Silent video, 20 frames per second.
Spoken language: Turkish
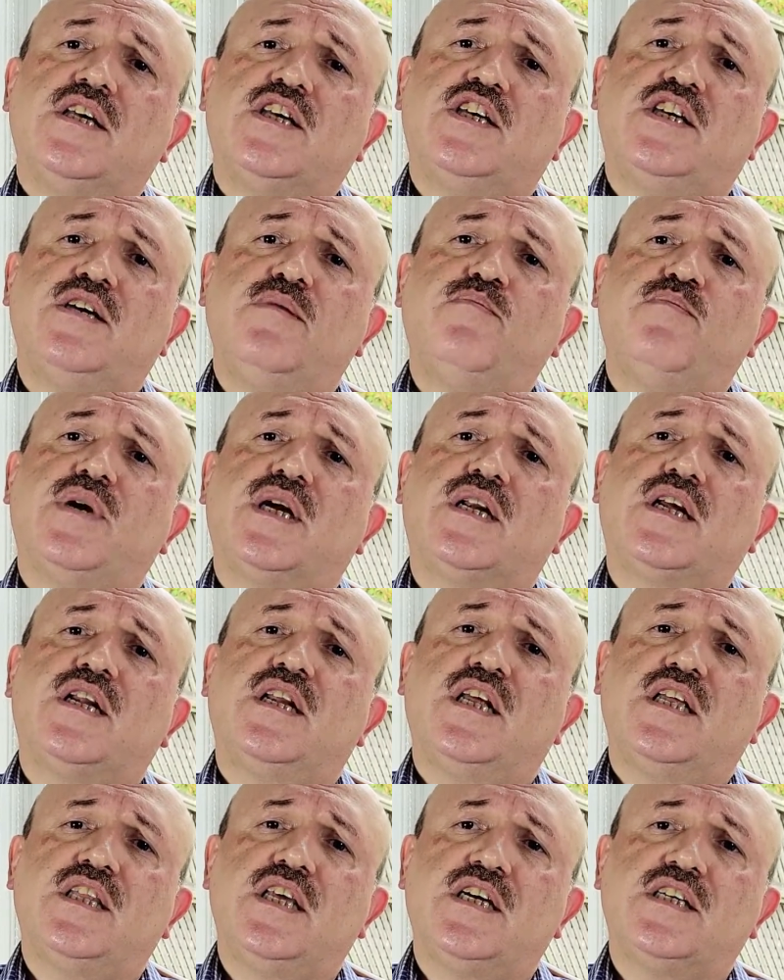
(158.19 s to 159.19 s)
kim bana
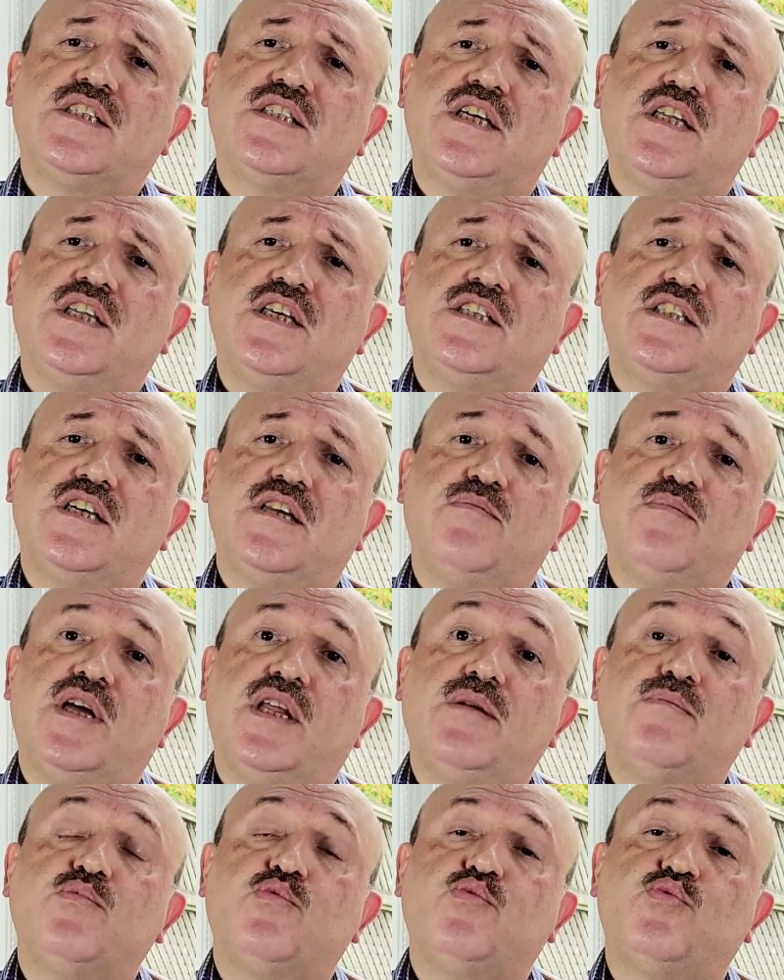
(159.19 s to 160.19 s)
ne derse desin
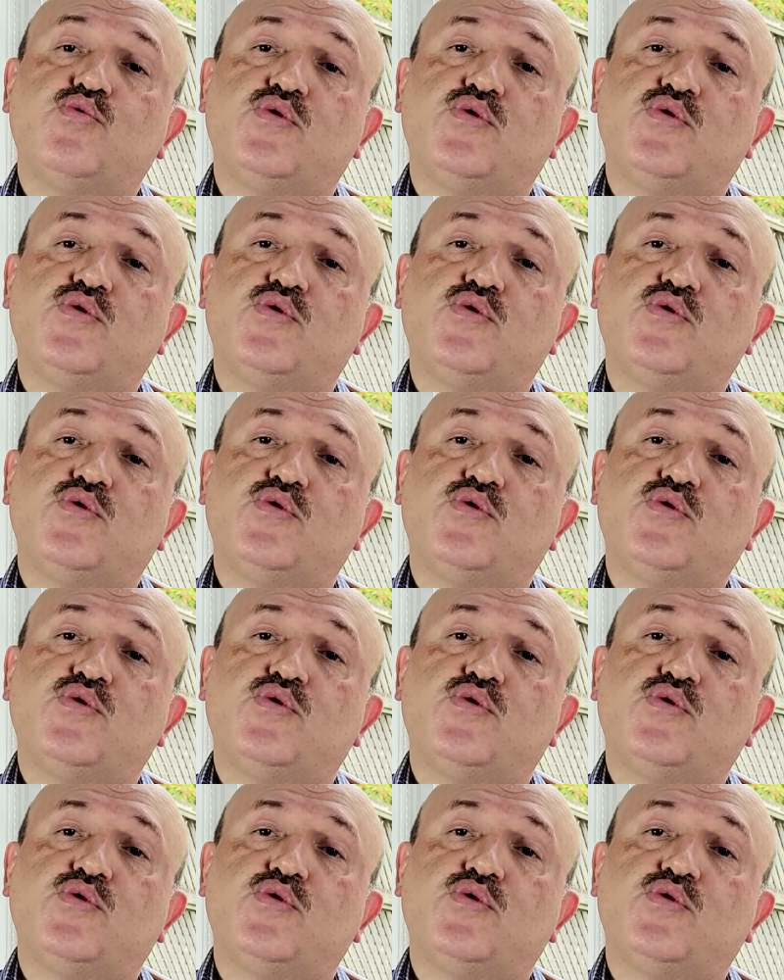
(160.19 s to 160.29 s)
benim